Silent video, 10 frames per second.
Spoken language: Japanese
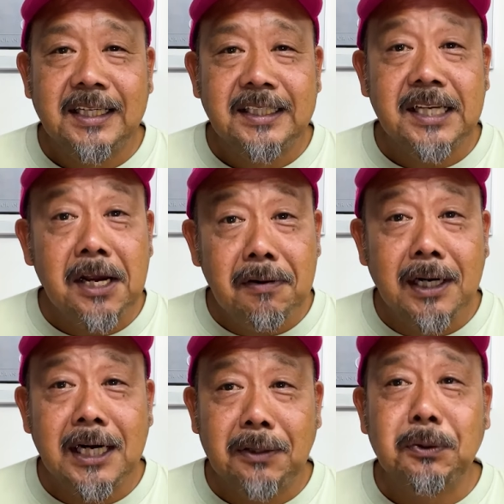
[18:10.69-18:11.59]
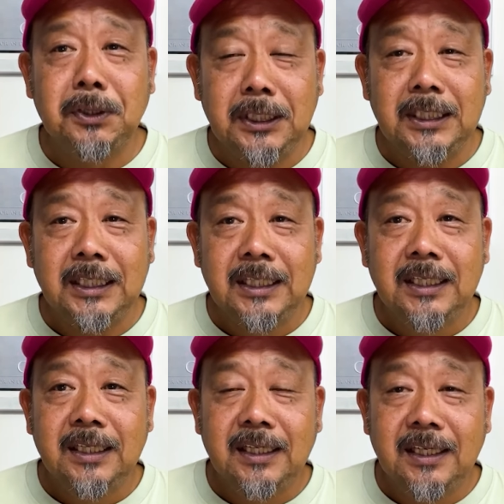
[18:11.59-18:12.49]
幸いなことに、
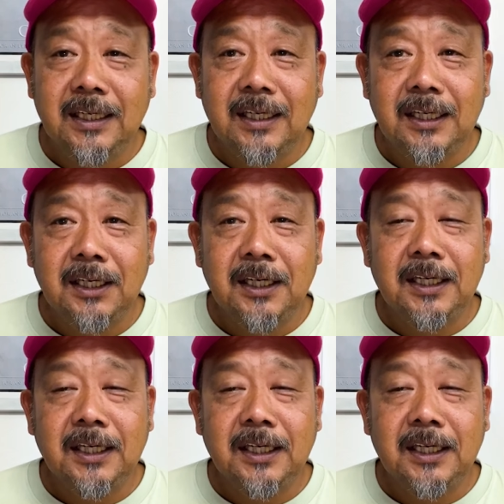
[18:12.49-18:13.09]
えー、